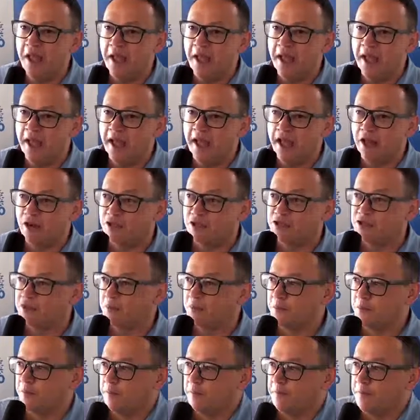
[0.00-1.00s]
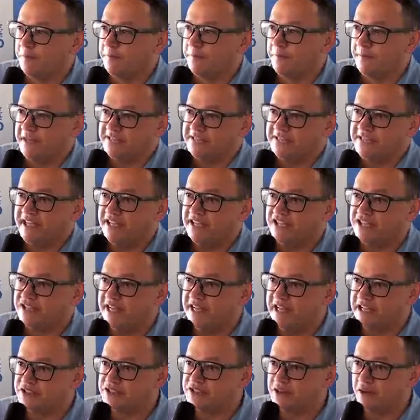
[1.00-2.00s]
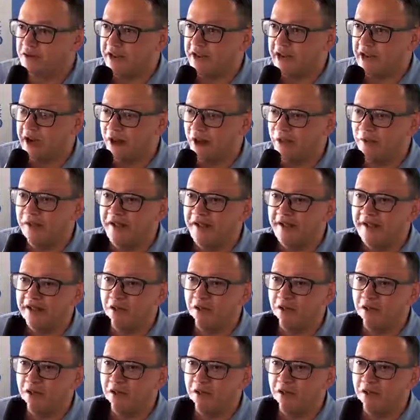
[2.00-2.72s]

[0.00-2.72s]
é nosso presidente nacional,